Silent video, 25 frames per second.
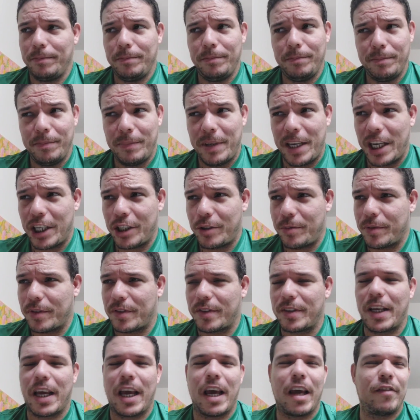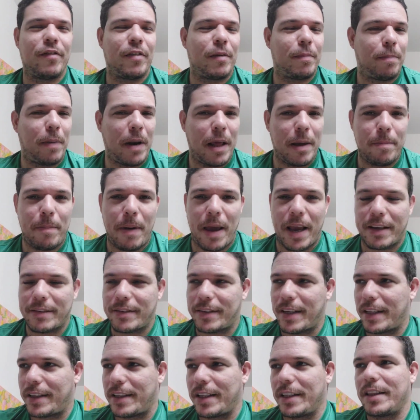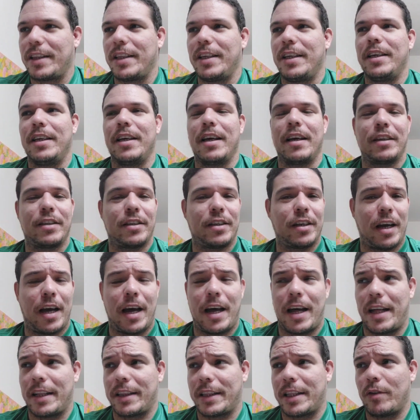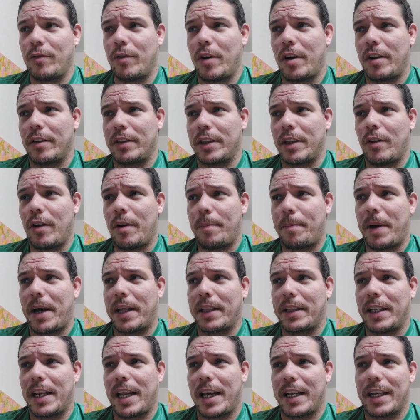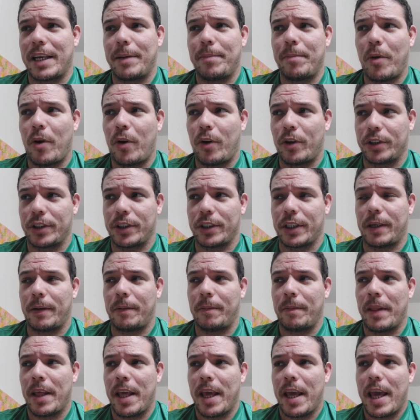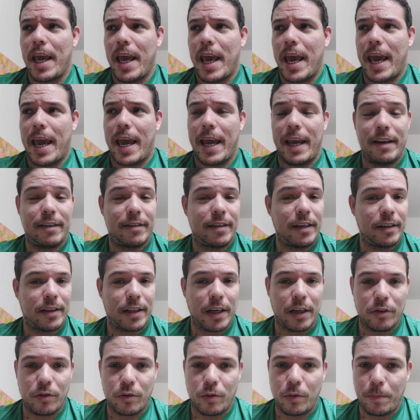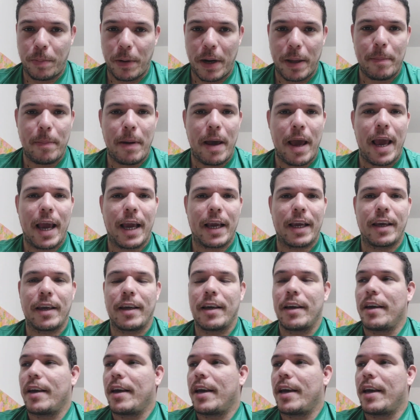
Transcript: Mesmo serve, playback 7 dias. Ah, tem, uma, tem uma parte lá que mostra é, eles entrando no playback.